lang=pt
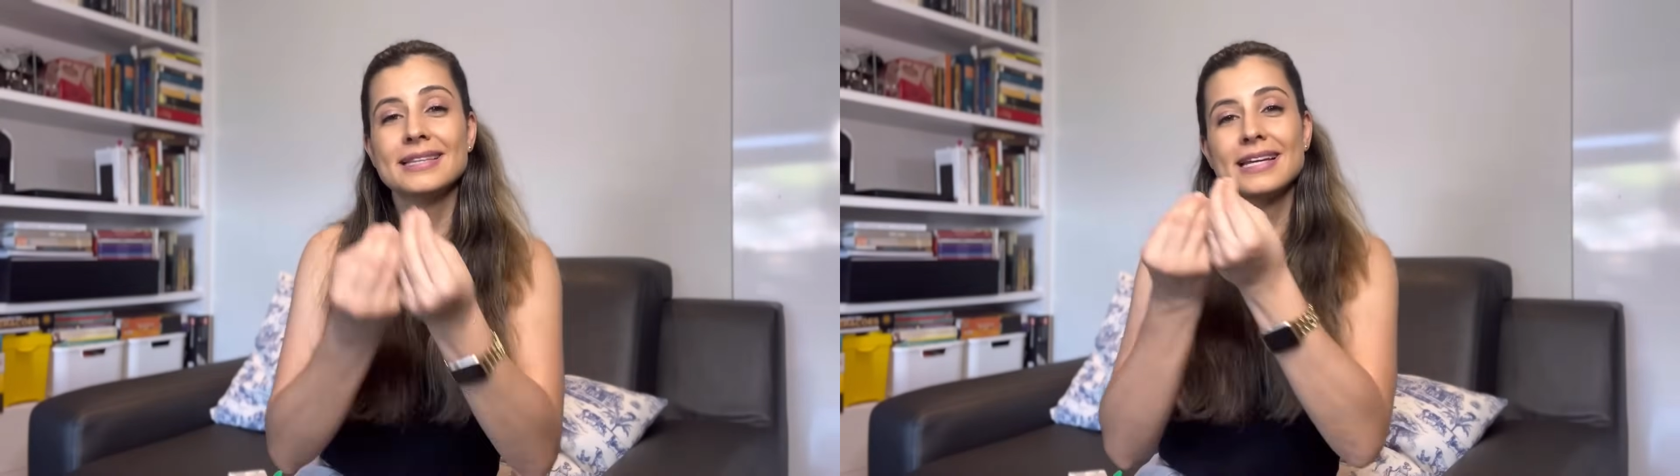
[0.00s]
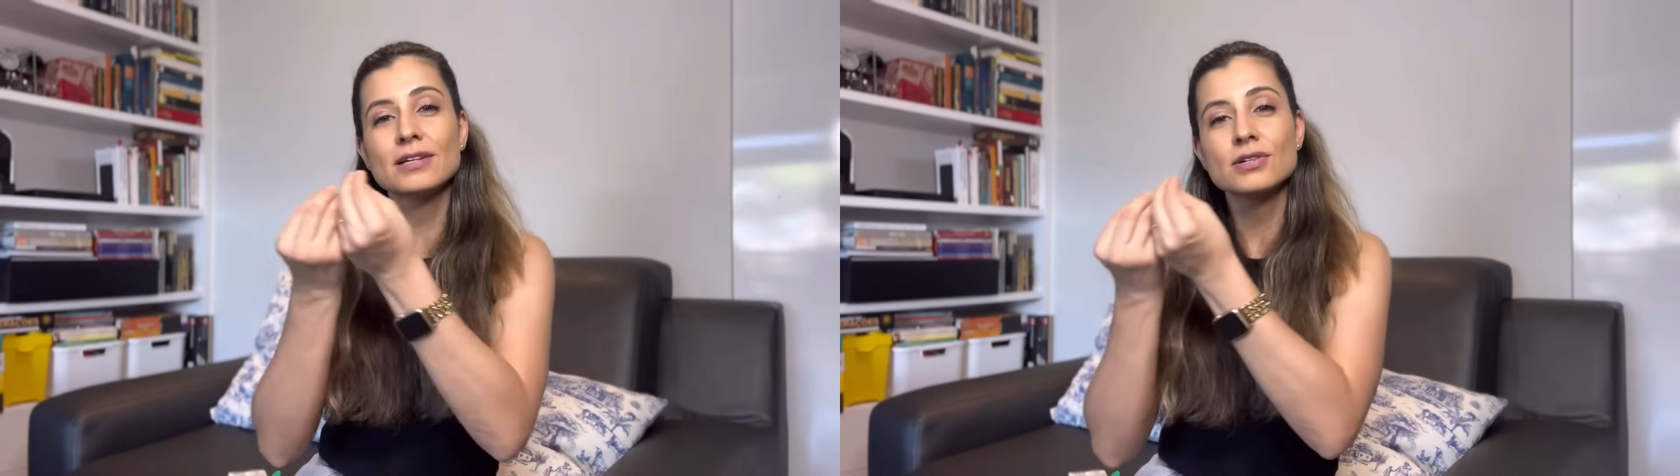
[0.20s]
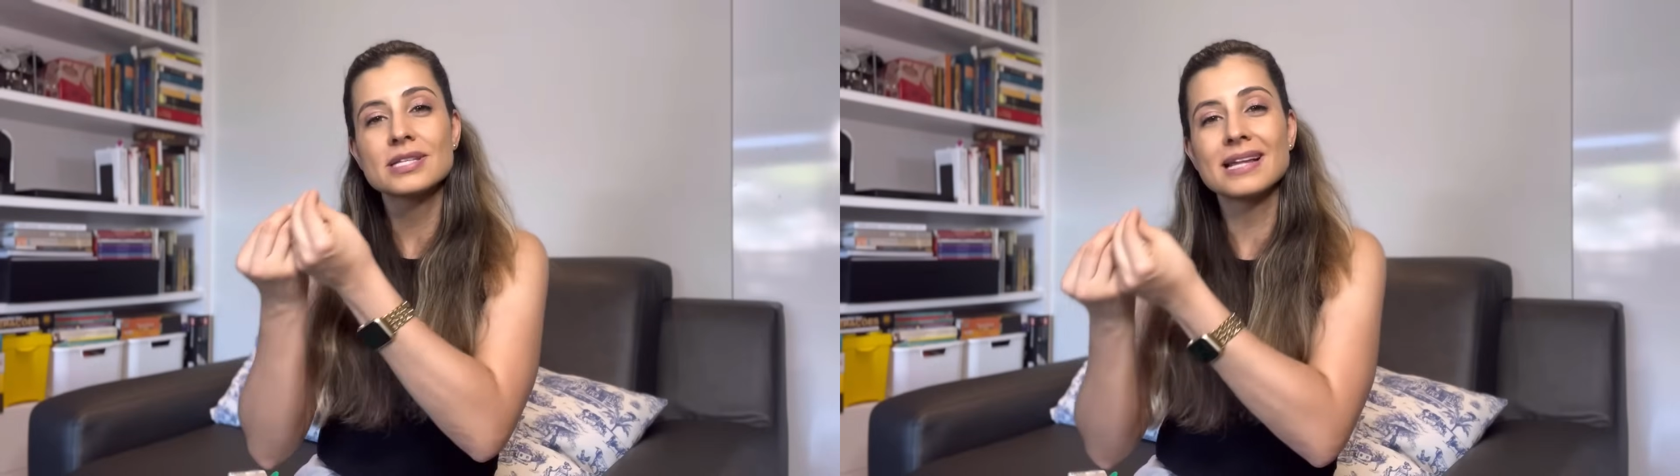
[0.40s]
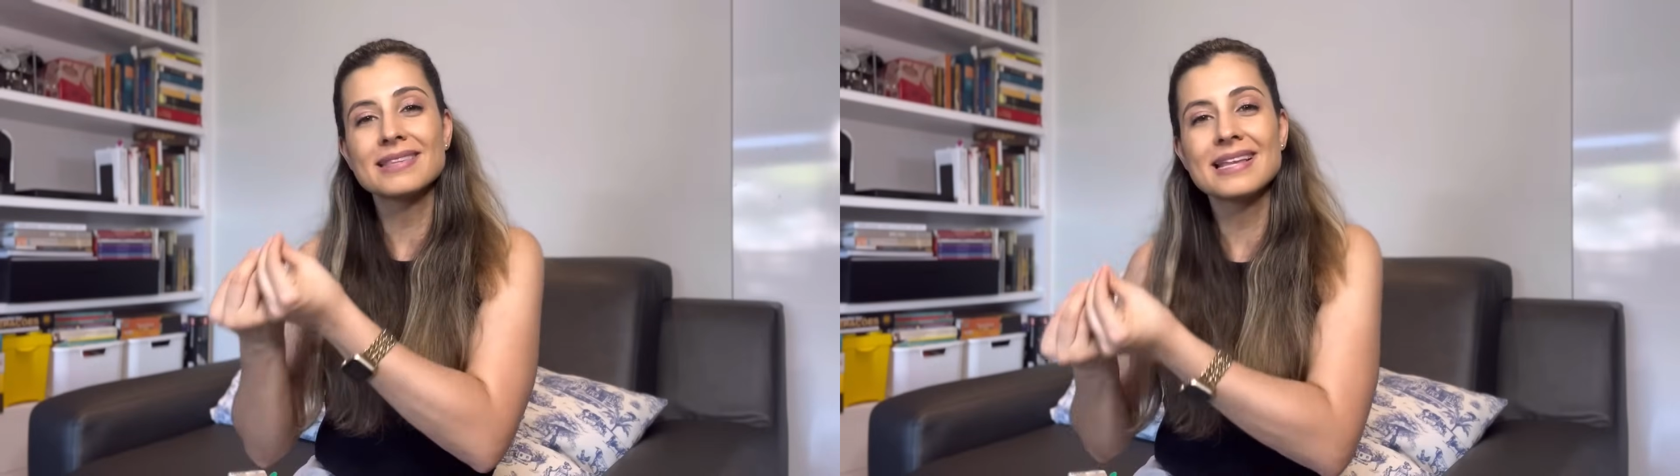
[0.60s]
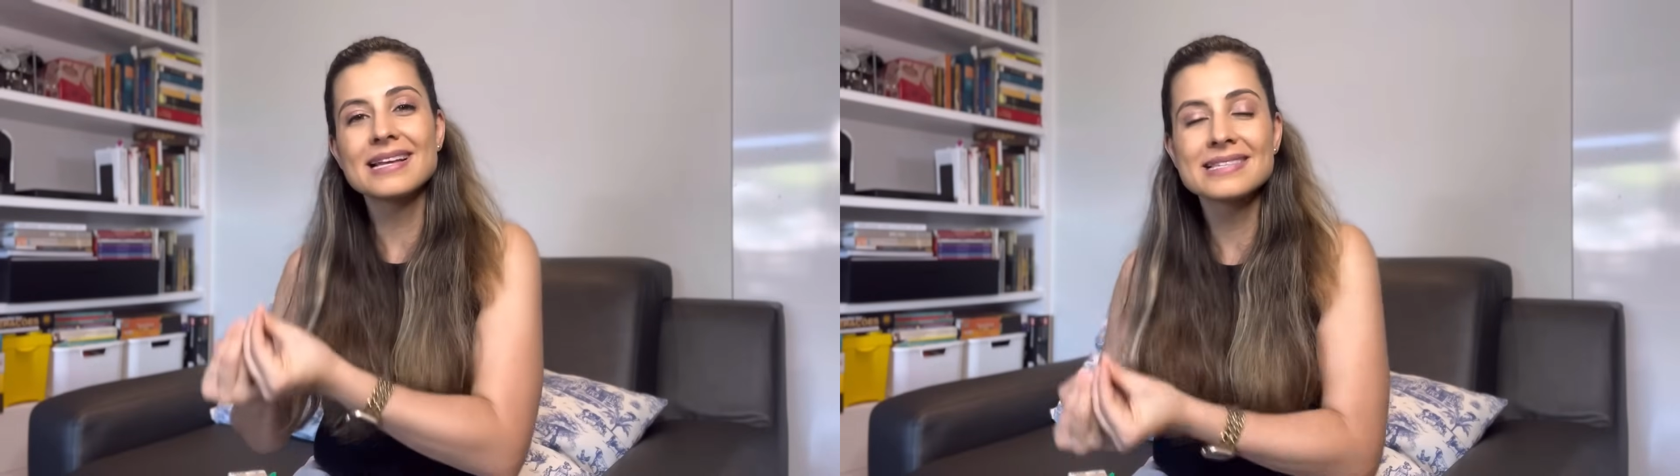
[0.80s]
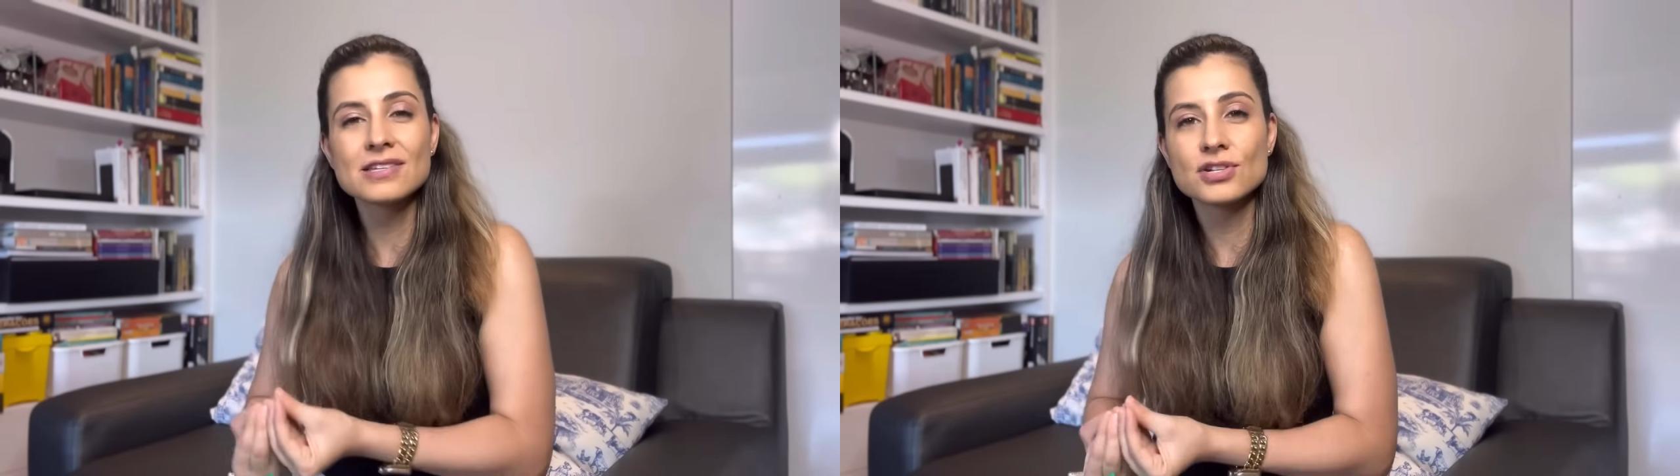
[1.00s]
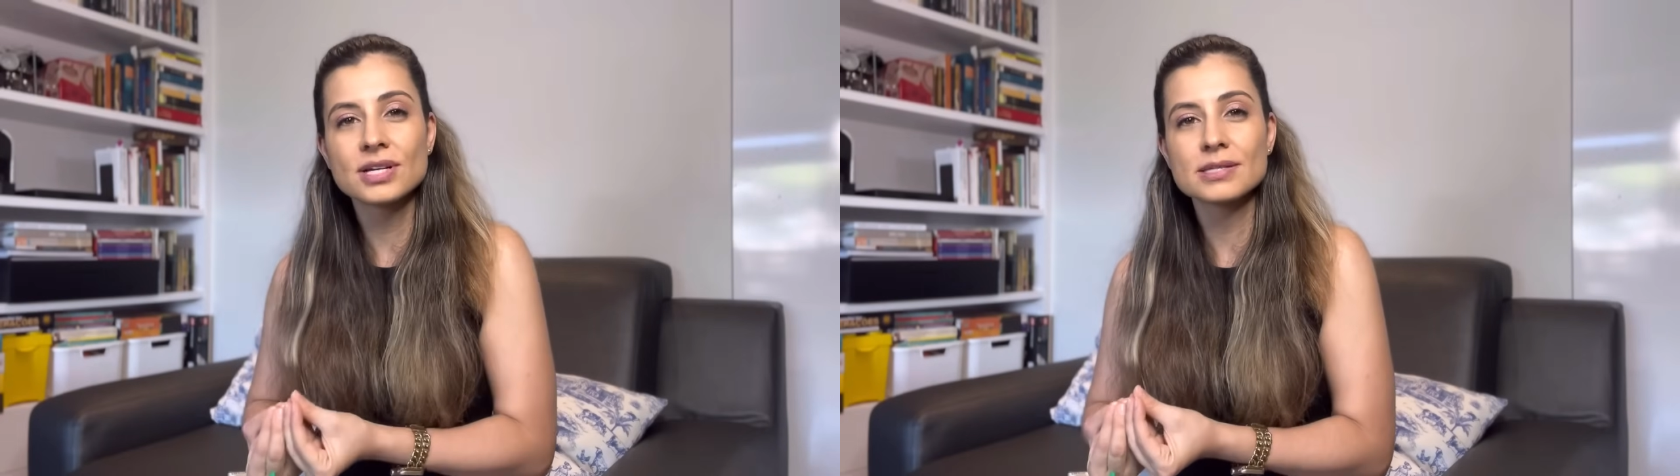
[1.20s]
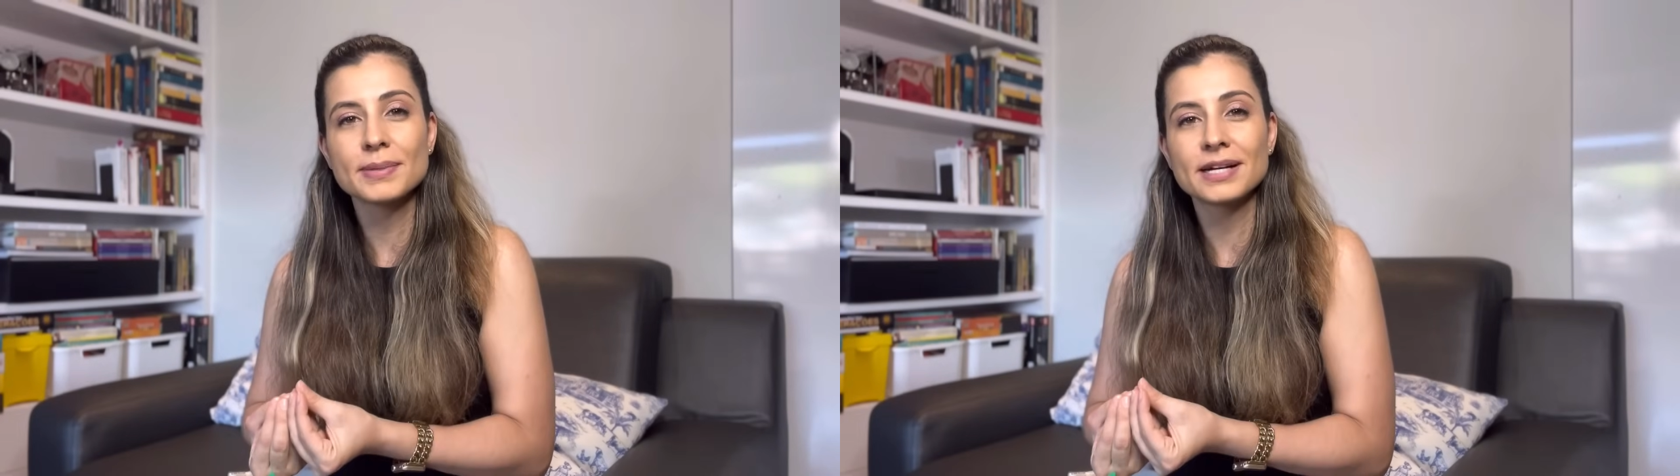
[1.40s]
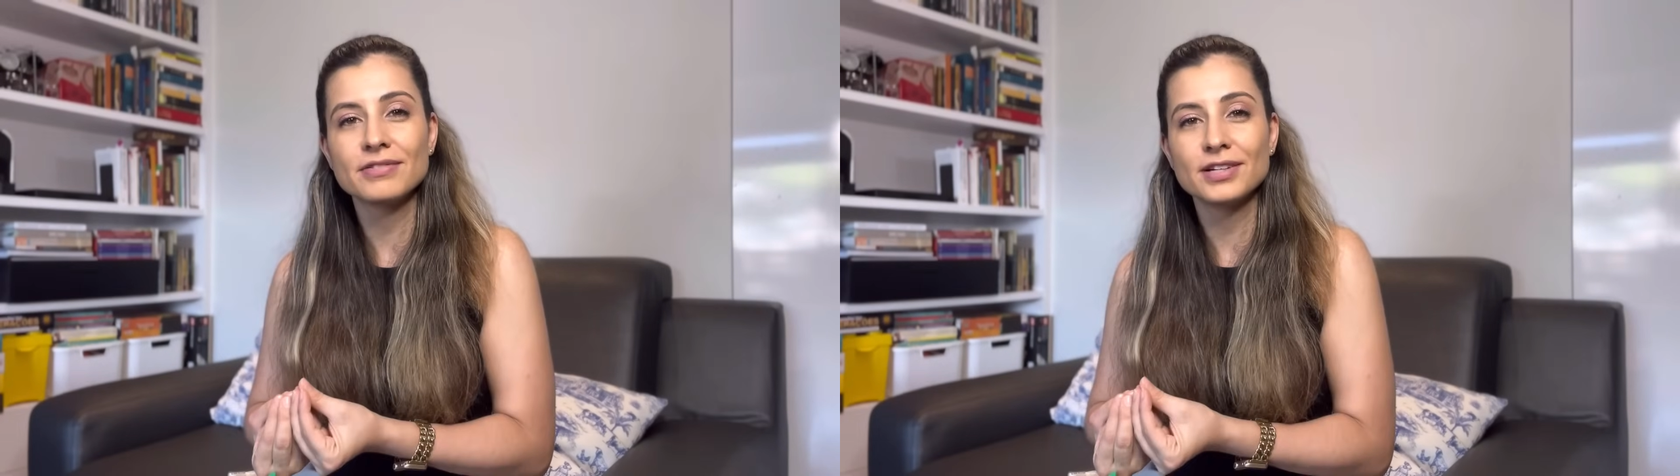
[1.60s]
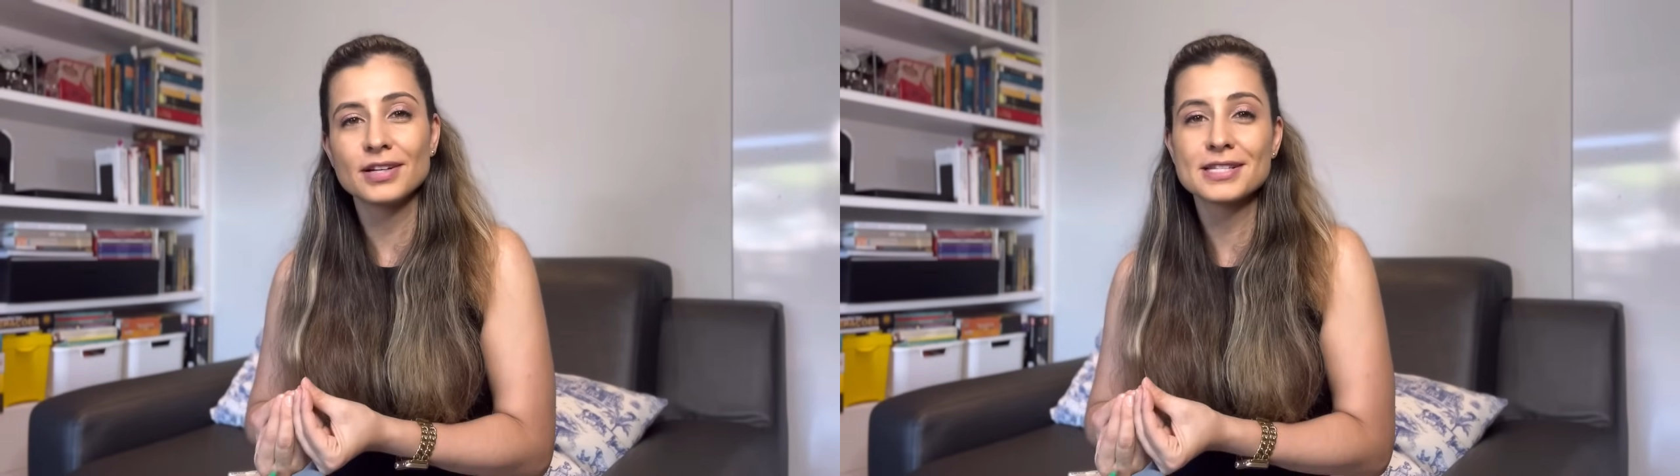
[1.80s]
tenha gostado dessas dicas
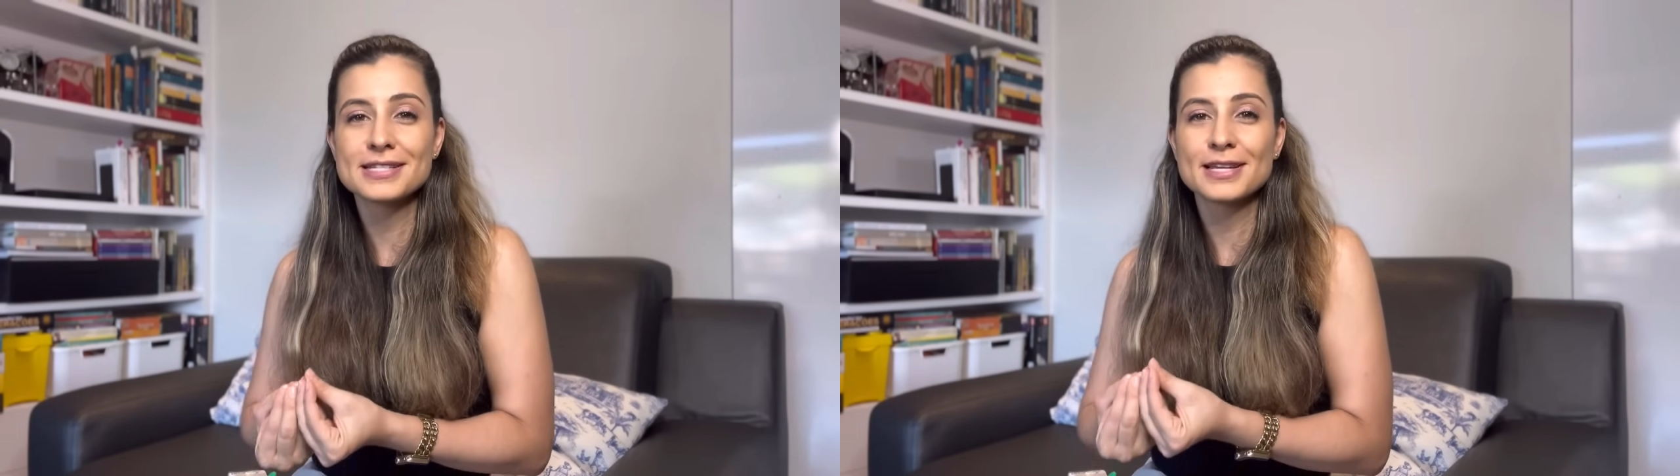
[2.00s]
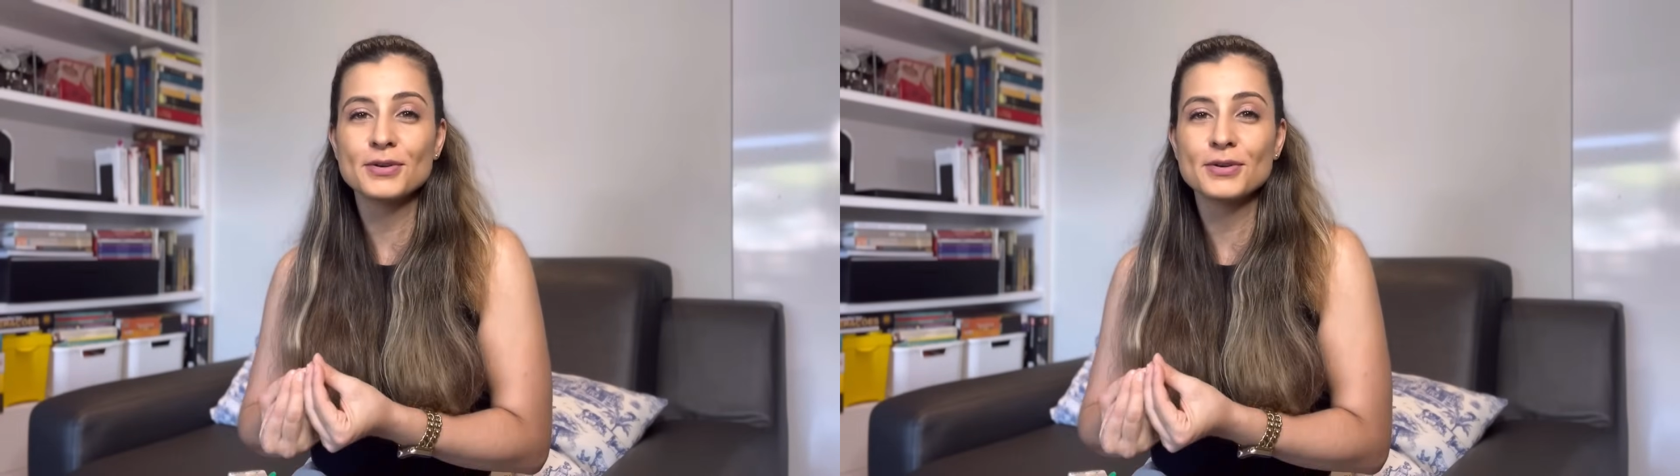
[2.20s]
maravilhosas